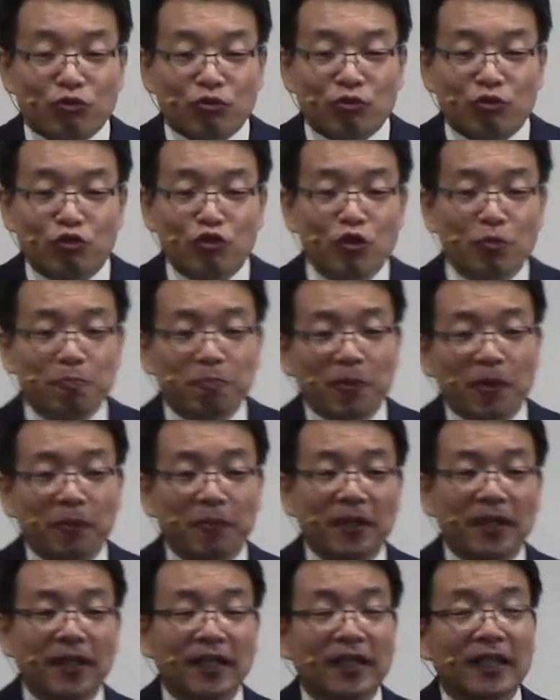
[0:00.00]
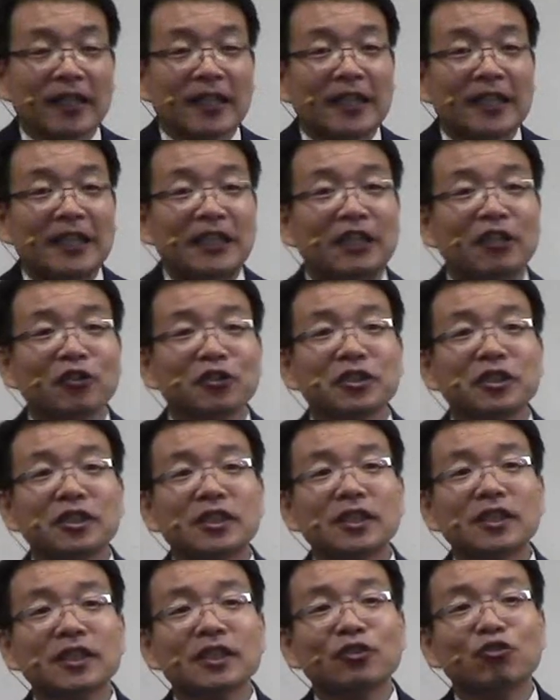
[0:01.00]
율법이
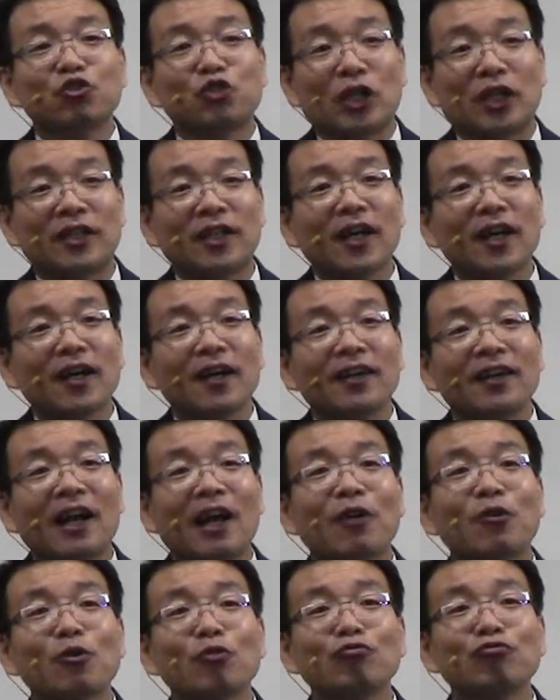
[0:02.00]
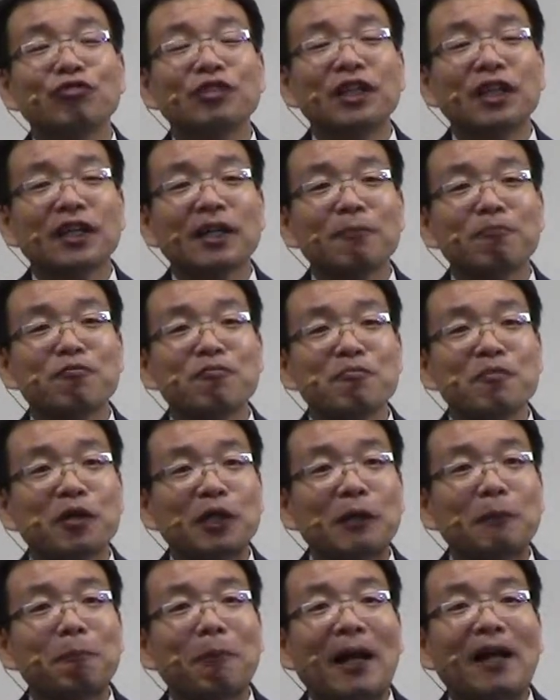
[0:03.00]
이것이 죄다라고 우리에게
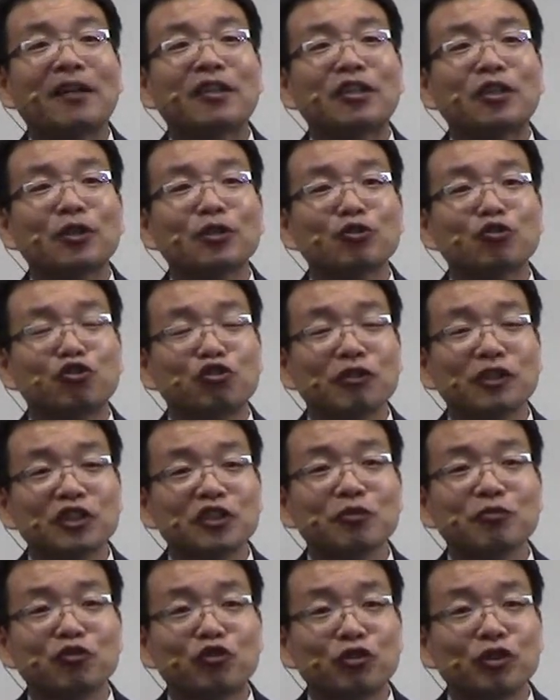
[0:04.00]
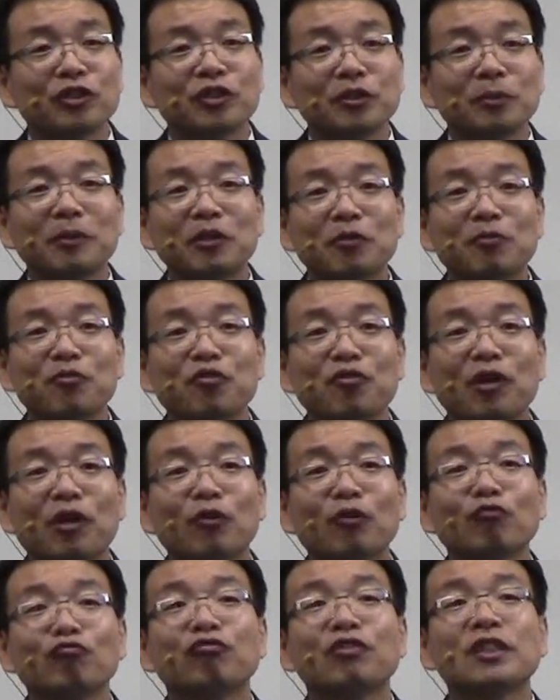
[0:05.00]
분명히 밝혀 주었음에도
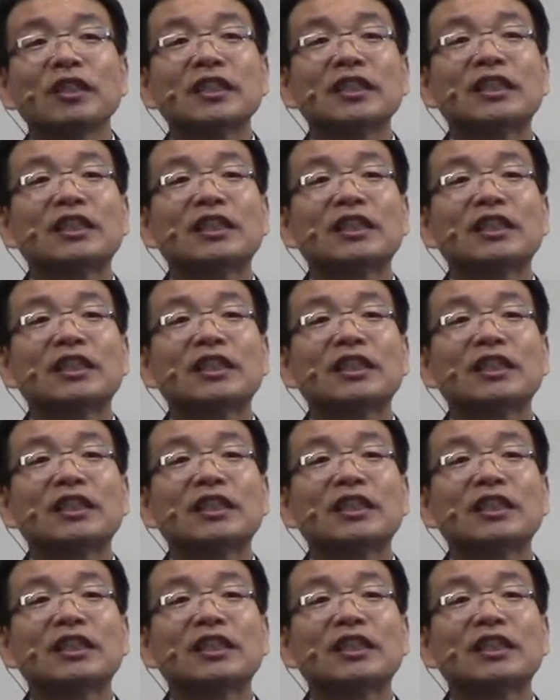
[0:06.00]
불구하고 우리는